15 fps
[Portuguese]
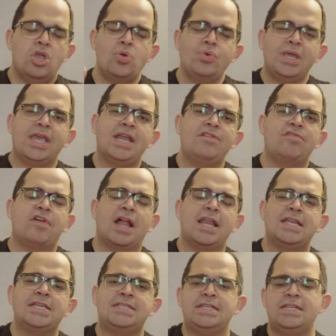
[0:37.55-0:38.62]
E o que, que ele
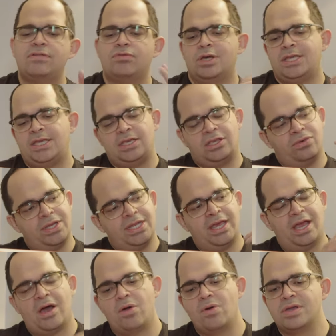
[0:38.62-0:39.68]
fala nesse livro aqui? Que o
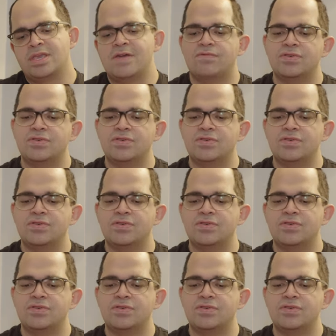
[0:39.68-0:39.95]
ideal é o que?